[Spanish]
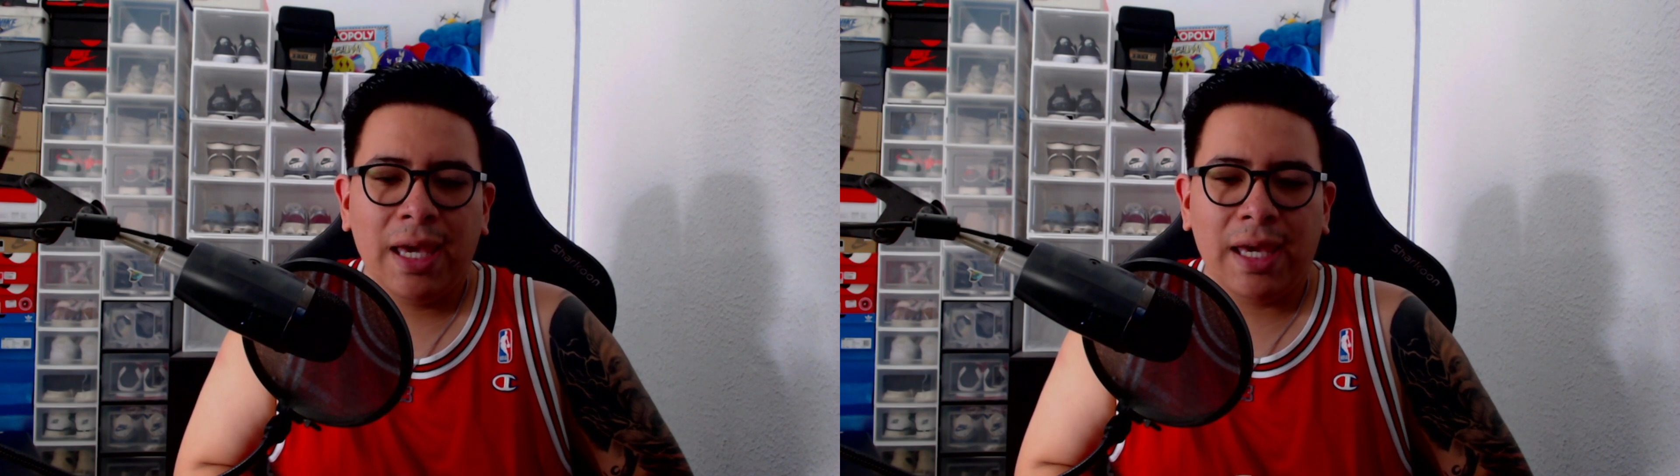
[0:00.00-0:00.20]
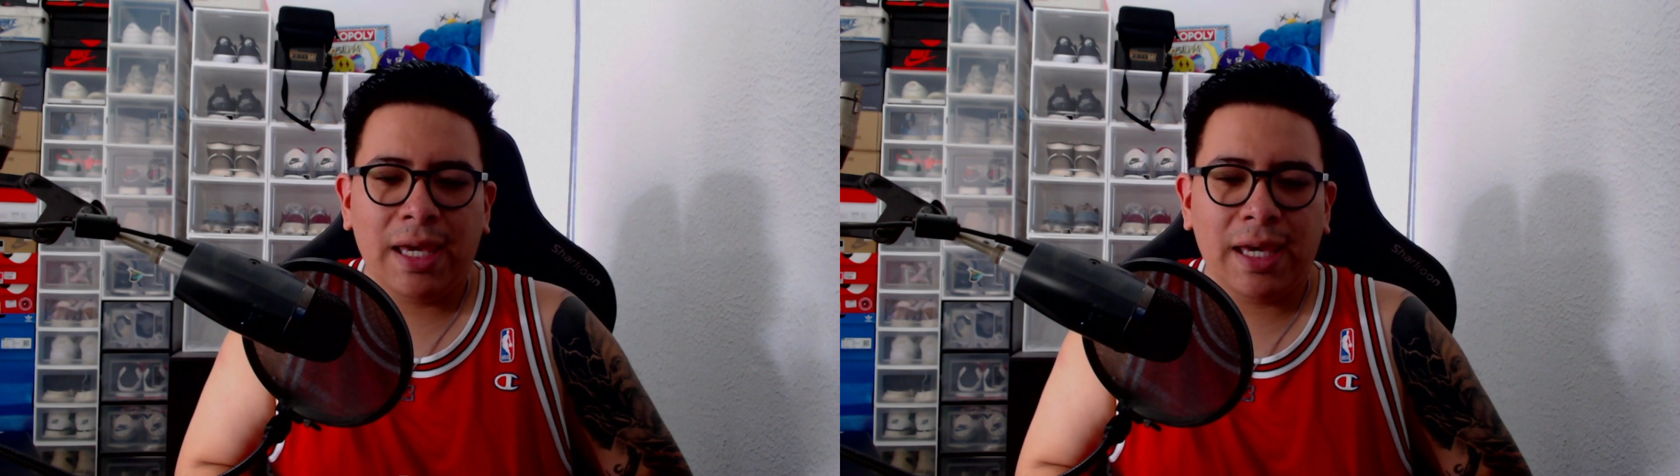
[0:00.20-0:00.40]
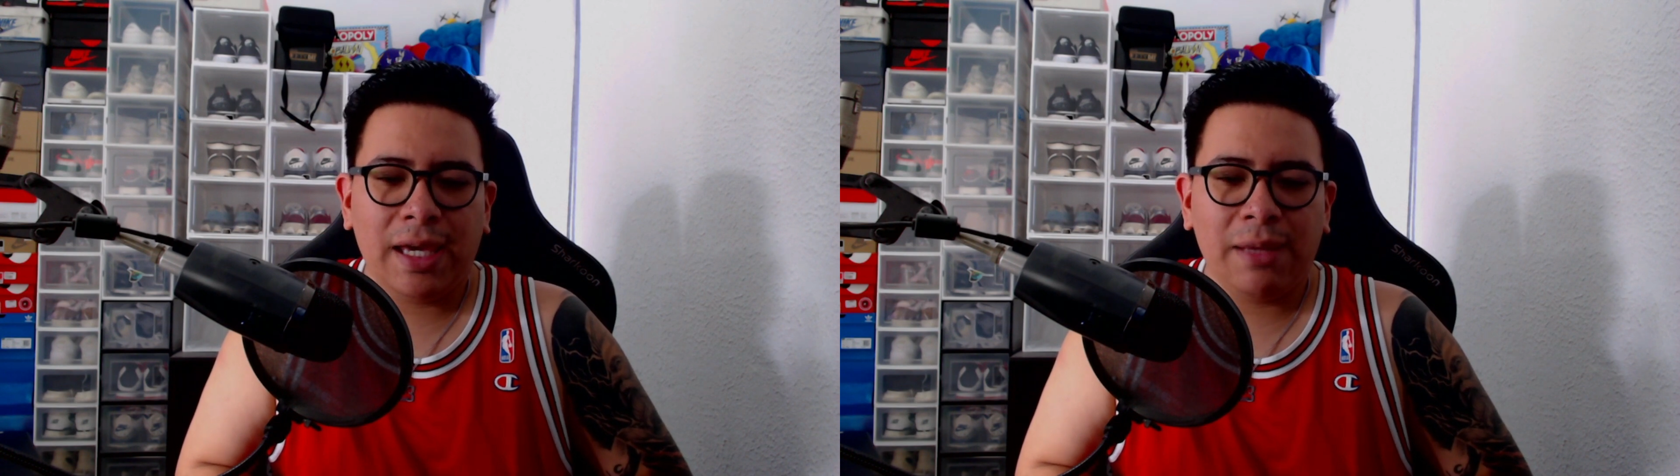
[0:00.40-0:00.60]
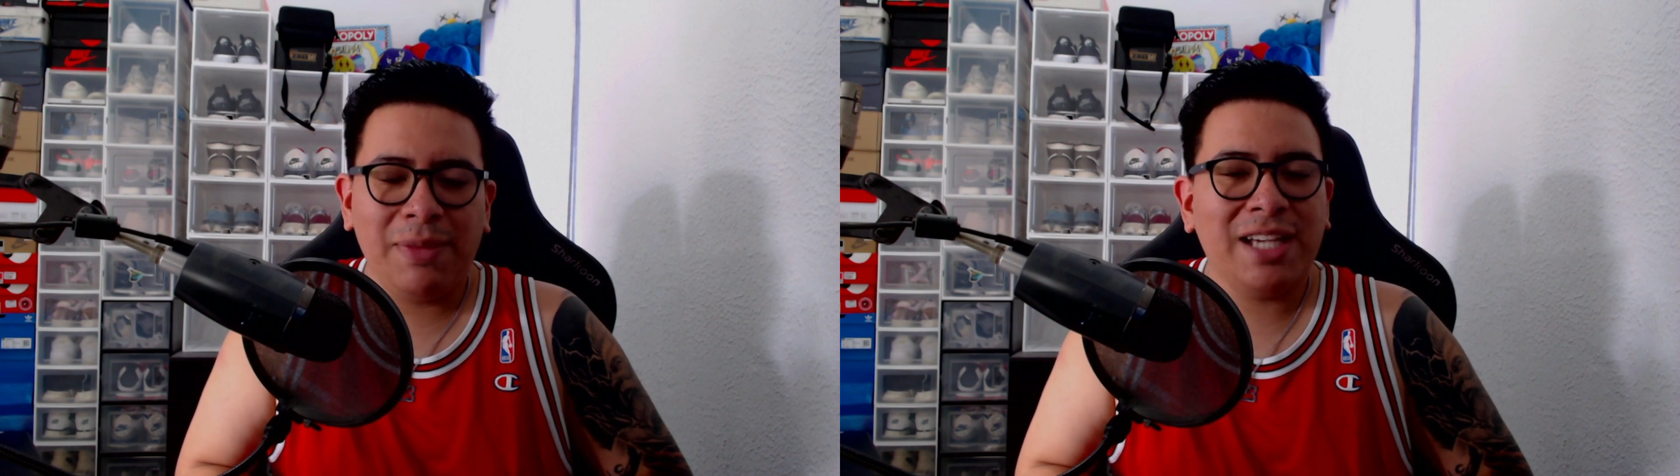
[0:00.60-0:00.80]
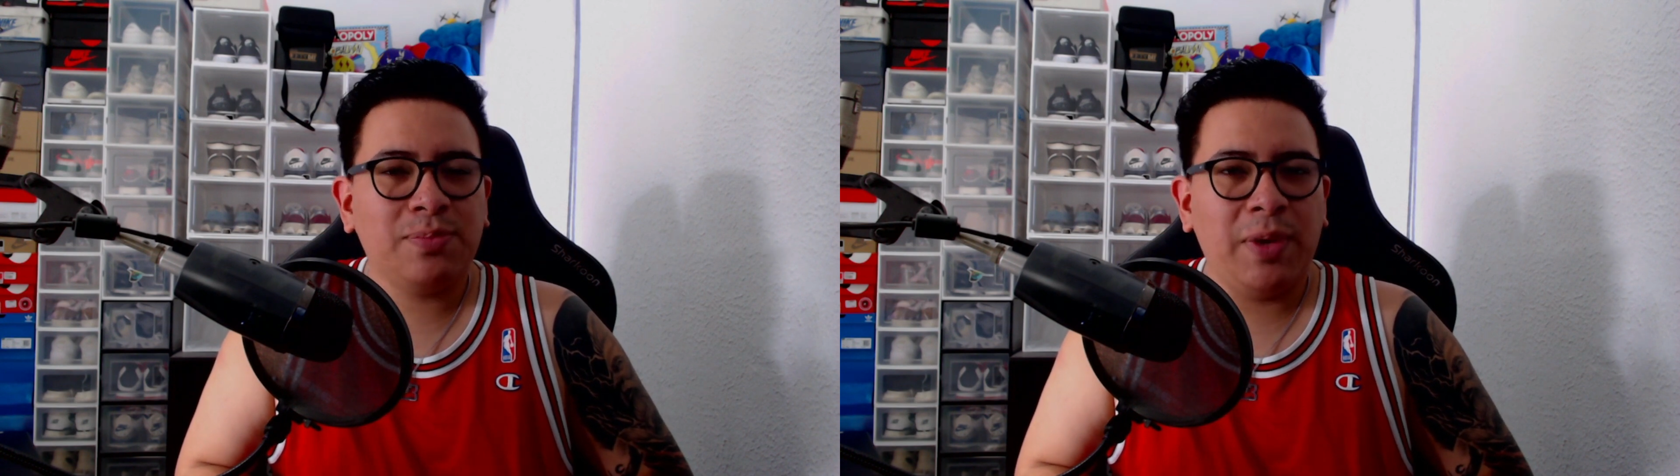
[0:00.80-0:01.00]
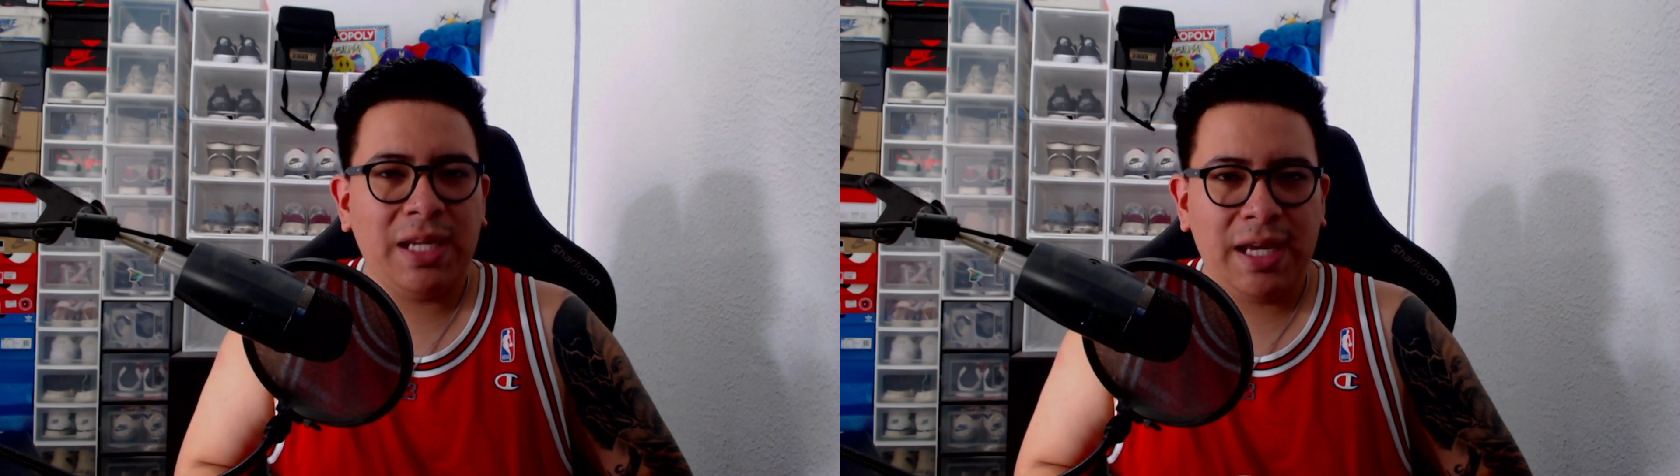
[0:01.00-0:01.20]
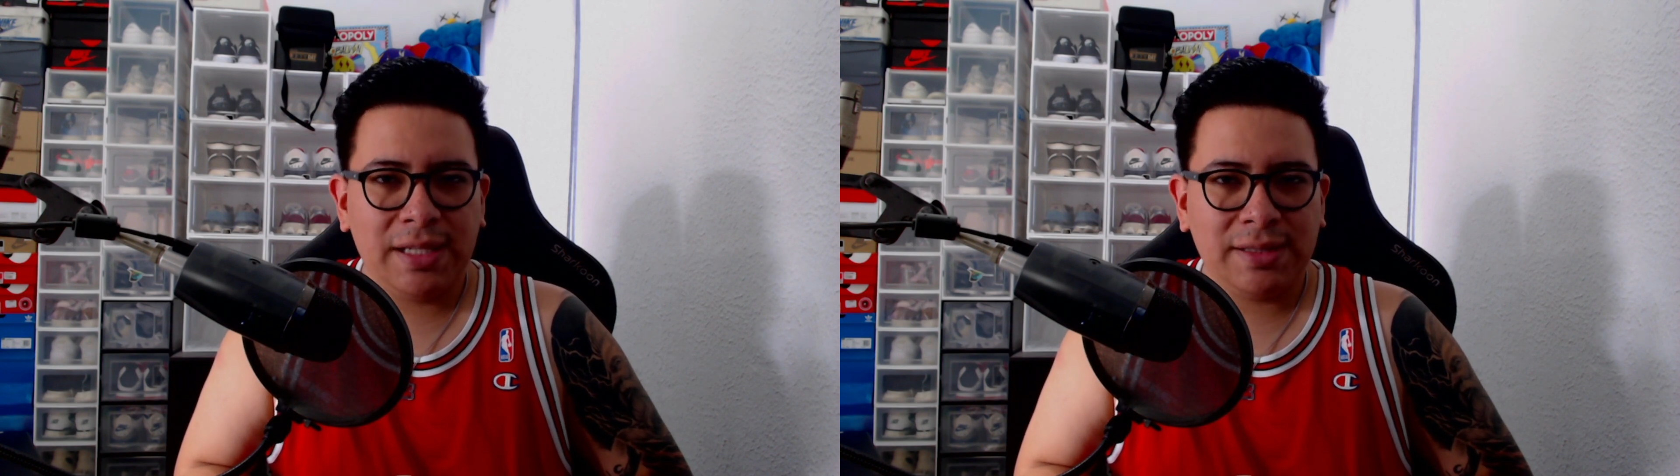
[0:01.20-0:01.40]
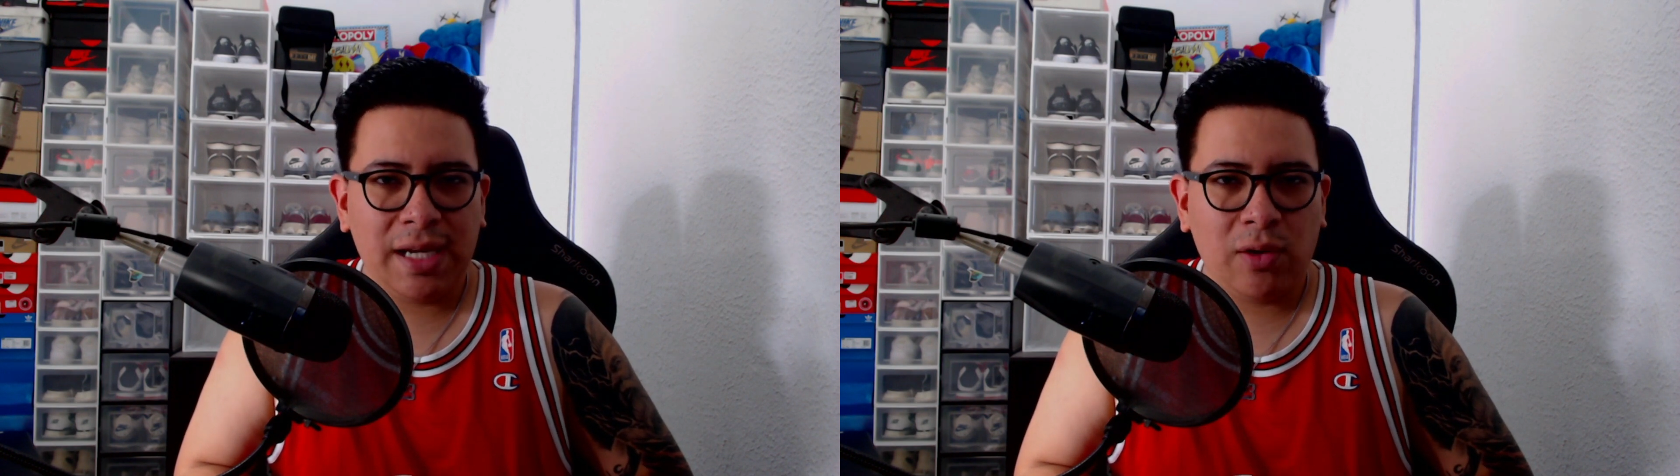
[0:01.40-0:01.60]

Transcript: eh, mi experiencia